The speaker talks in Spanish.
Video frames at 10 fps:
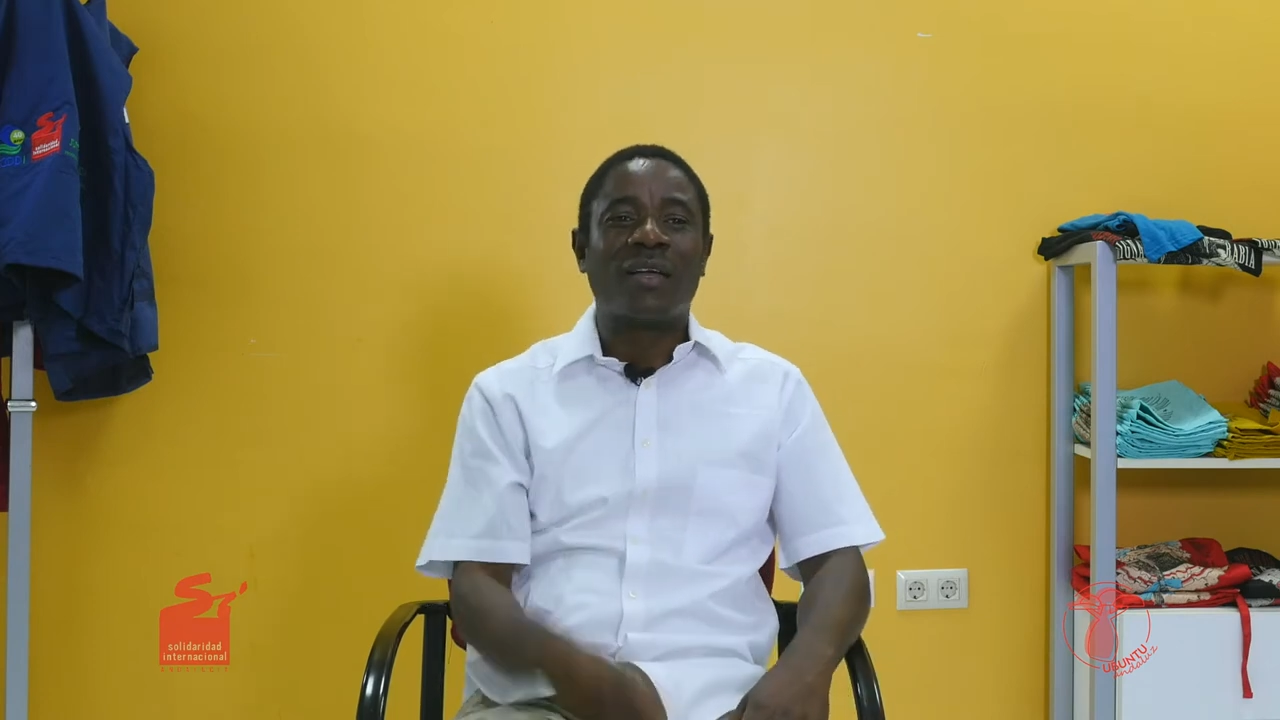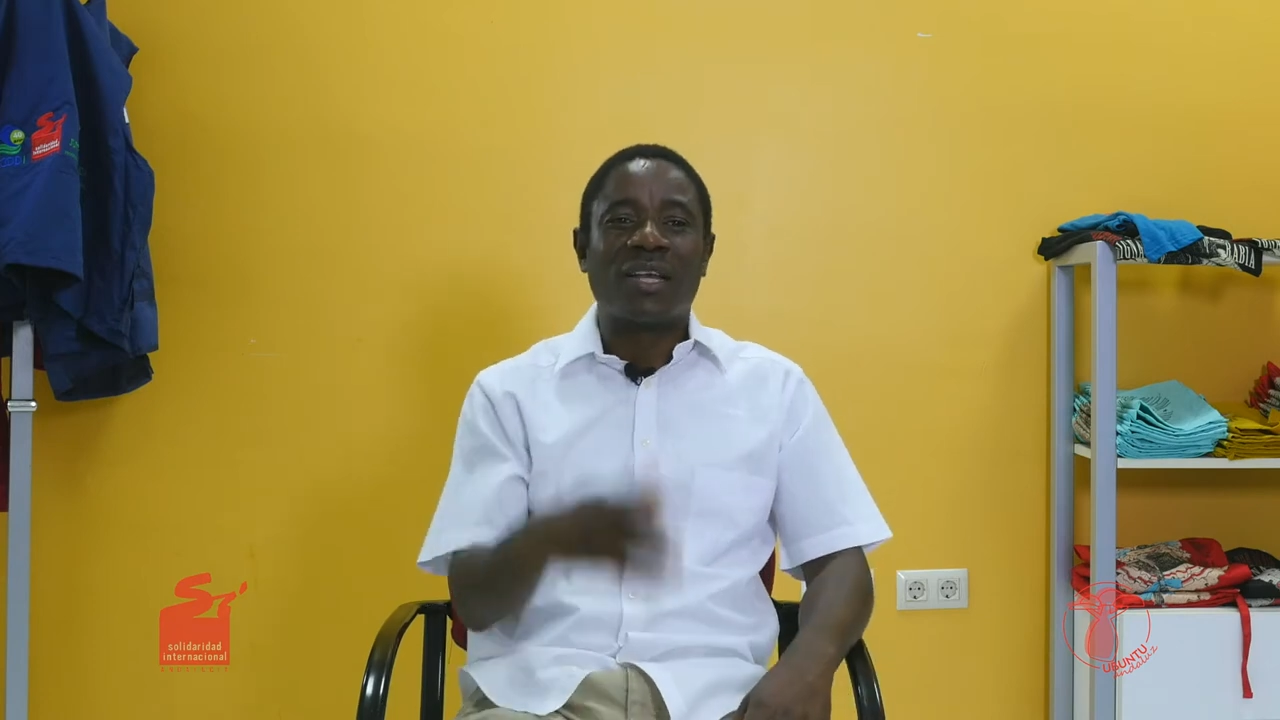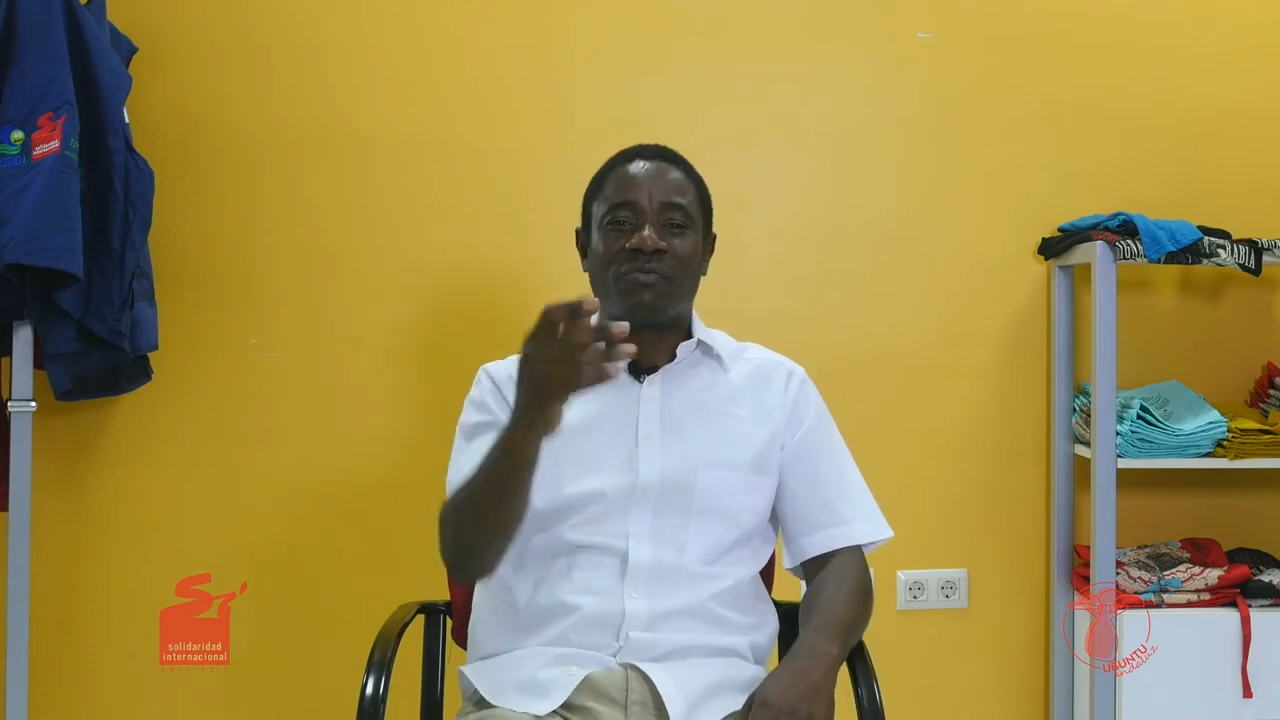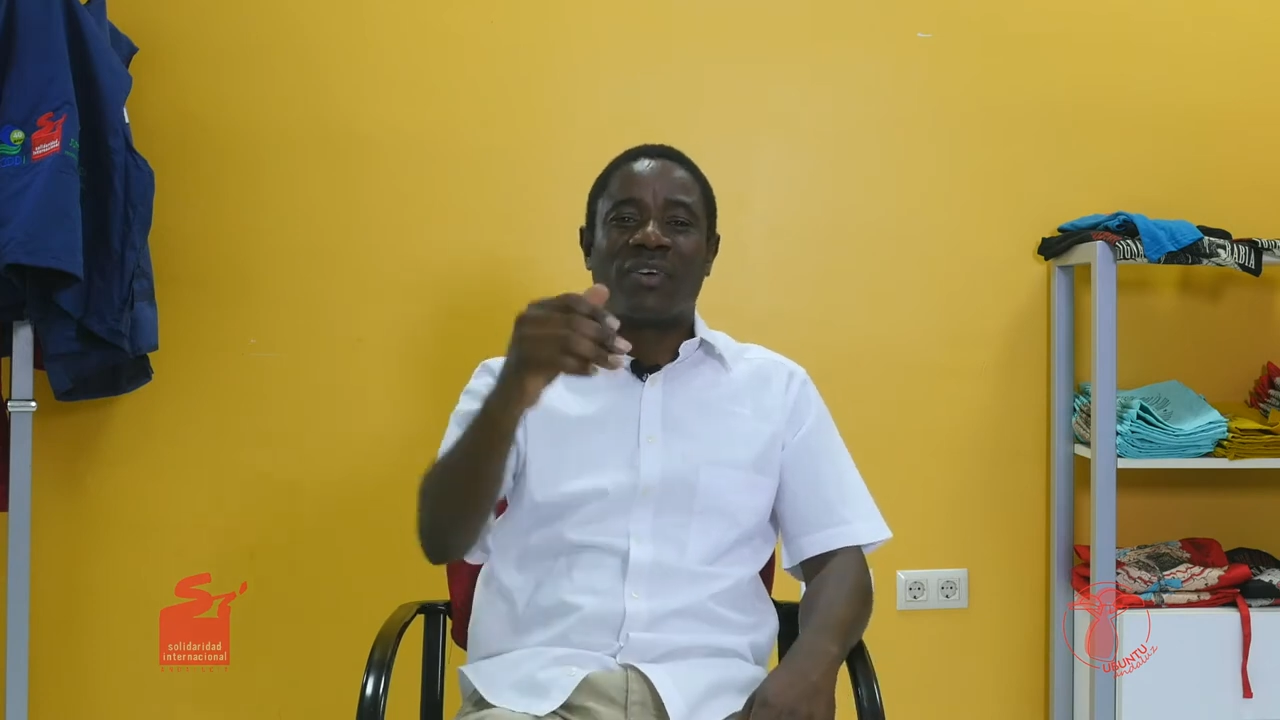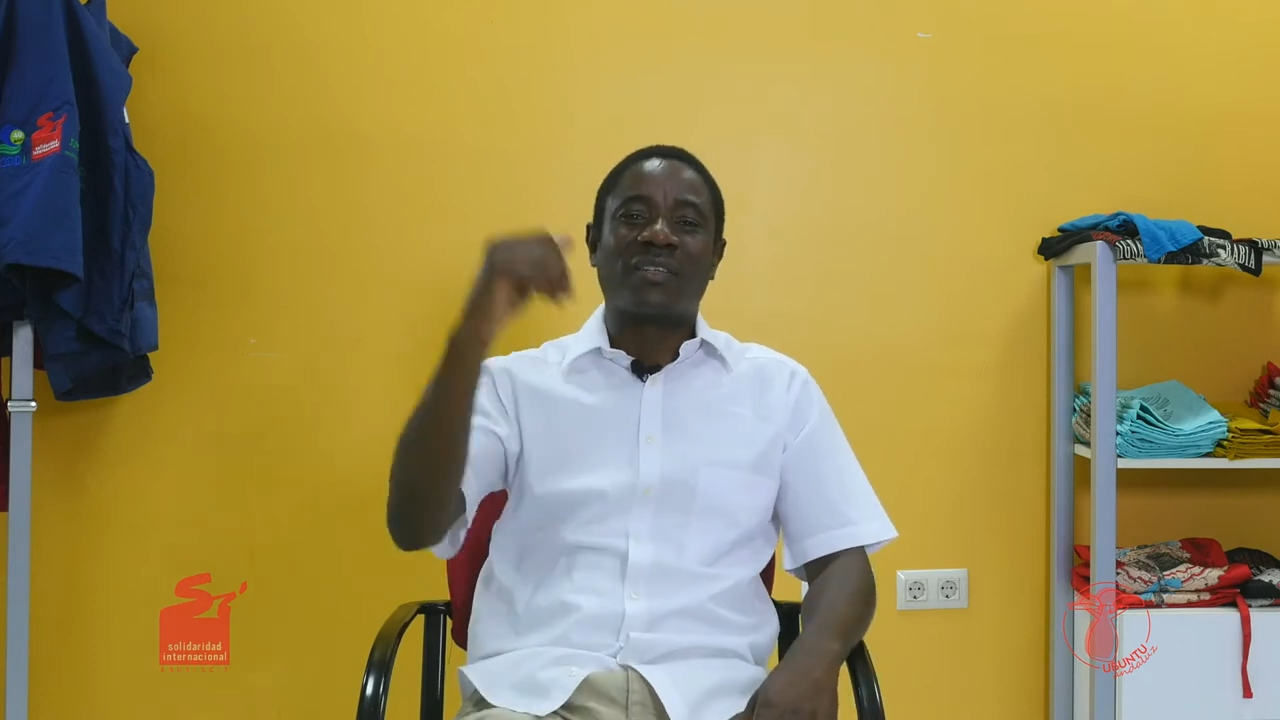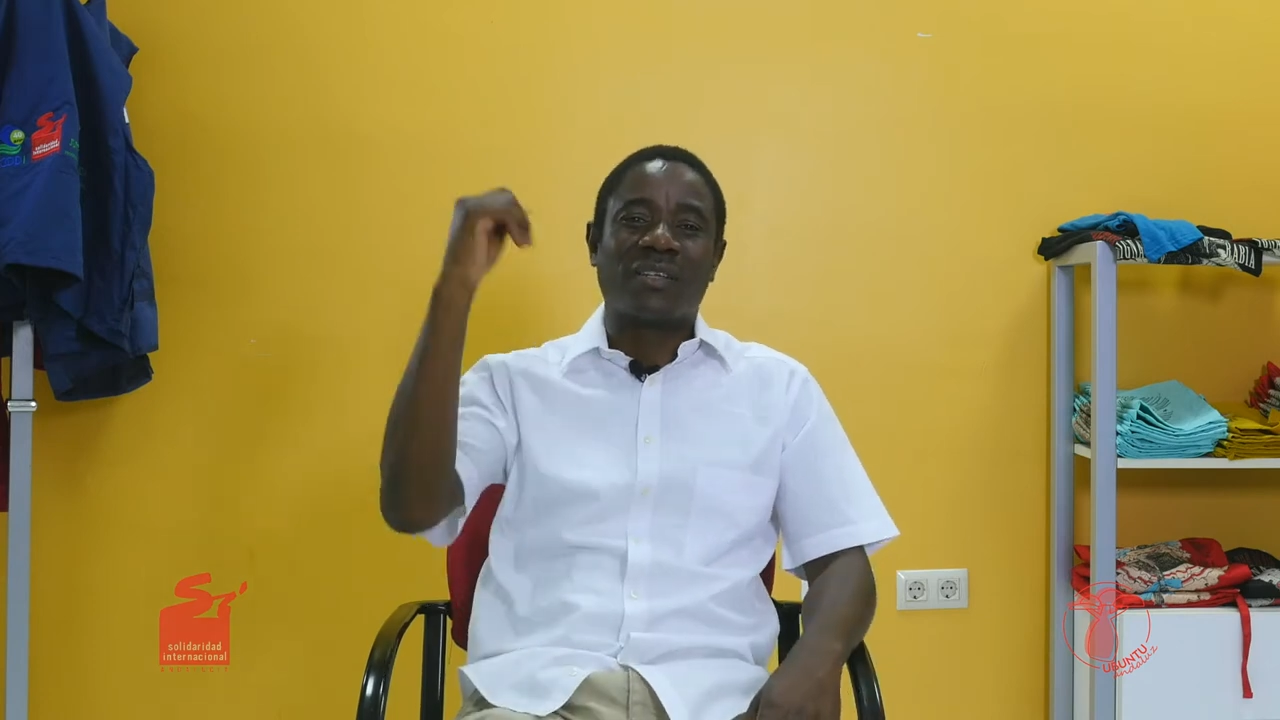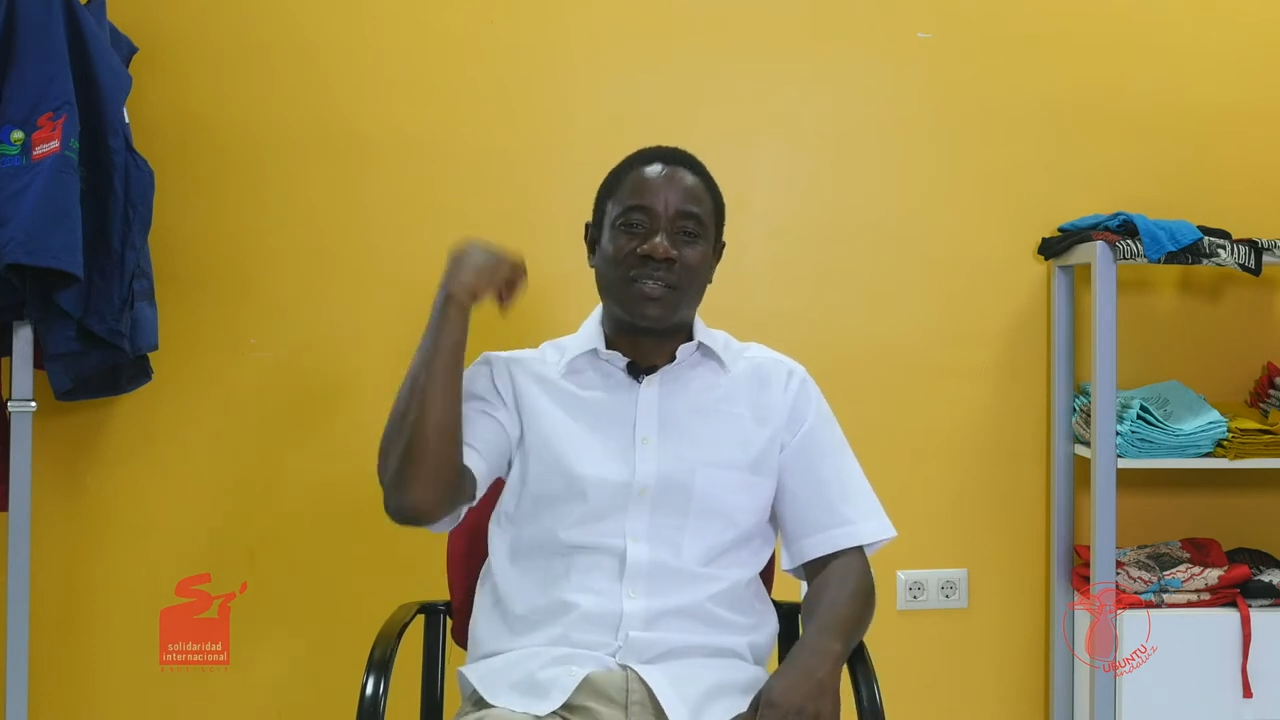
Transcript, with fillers: elefante